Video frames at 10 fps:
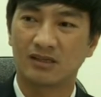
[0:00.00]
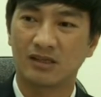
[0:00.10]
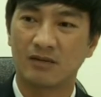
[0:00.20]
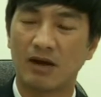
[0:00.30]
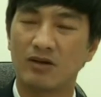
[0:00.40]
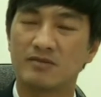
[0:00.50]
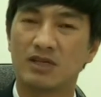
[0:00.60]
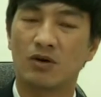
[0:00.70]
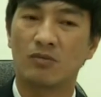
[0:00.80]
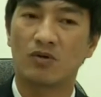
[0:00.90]
cái bảo hiểm
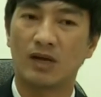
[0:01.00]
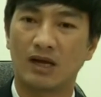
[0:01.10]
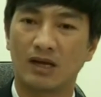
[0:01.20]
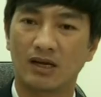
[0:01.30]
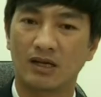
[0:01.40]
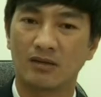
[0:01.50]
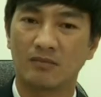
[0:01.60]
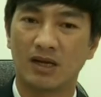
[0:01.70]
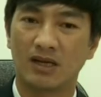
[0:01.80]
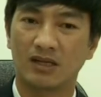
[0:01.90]
xã hội một lần khi
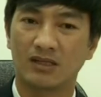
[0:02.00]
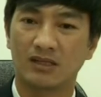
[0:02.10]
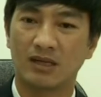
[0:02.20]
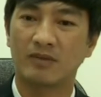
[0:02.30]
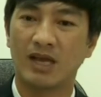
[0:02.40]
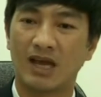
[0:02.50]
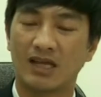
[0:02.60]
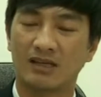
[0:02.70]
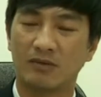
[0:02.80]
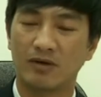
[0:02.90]
mà tham
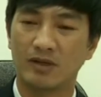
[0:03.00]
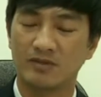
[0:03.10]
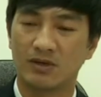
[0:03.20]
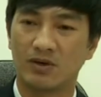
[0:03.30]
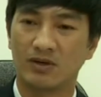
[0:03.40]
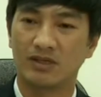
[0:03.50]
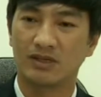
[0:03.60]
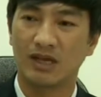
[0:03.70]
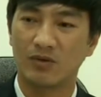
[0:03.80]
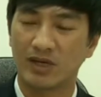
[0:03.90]
gia bảo hiểm xã hội
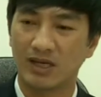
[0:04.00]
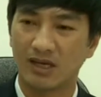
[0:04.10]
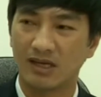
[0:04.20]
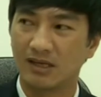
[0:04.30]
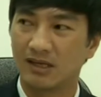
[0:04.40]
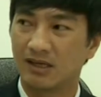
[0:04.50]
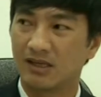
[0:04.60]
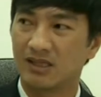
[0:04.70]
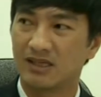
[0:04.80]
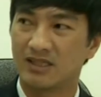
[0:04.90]
được giải quyết á,
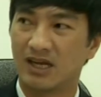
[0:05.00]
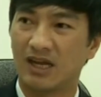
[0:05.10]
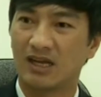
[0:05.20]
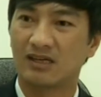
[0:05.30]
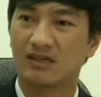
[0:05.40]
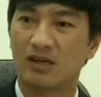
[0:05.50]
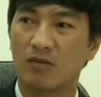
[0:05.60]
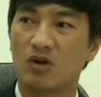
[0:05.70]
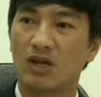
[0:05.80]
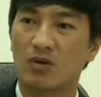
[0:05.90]
thì sẽ
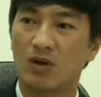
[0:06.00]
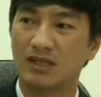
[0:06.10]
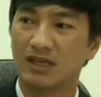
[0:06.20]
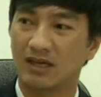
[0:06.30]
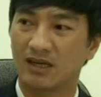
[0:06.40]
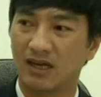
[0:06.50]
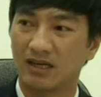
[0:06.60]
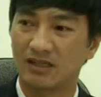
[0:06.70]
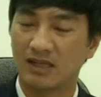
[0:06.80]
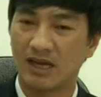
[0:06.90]
có một cái khoản tiền để
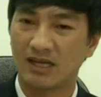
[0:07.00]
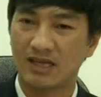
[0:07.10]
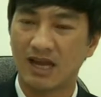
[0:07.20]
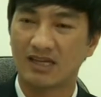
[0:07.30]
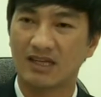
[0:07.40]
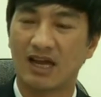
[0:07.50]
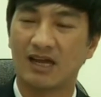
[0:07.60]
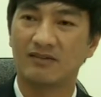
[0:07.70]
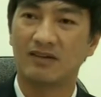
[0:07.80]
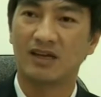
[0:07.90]
người ta trang
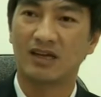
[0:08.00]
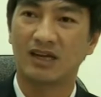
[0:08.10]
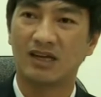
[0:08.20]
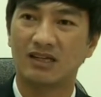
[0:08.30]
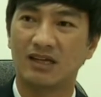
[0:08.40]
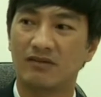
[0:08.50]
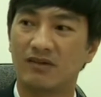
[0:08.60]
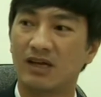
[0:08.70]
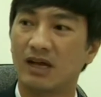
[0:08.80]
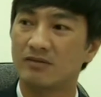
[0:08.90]
trải về các cái chi
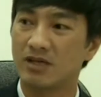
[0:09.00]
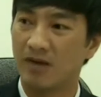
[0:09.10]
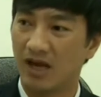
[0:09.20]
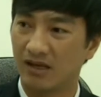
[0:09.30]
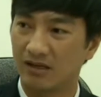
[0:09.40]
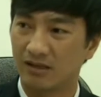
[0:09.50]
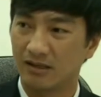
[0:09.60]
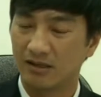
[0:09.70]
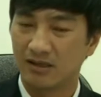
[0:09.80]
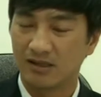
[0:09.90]
phí khám chữa bệnh
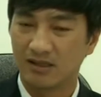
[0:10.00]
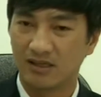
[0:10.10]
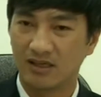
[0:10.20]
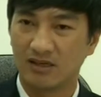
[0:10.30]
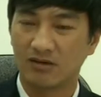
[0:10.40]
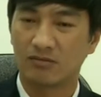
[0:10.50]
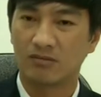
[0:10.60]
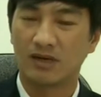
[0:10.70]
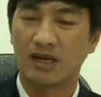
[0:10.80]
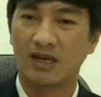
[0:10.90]
thì nó
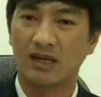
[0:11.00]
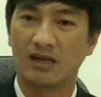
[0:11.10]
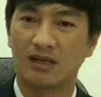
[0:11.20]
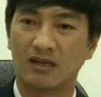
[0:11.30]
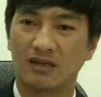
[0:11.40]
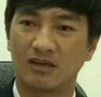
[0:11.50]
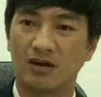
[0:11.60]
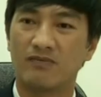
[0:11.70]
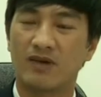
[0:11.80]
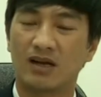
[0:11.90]
cũng là
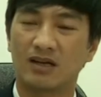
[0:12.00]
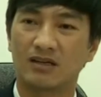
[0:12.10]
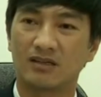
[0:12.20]
góp phần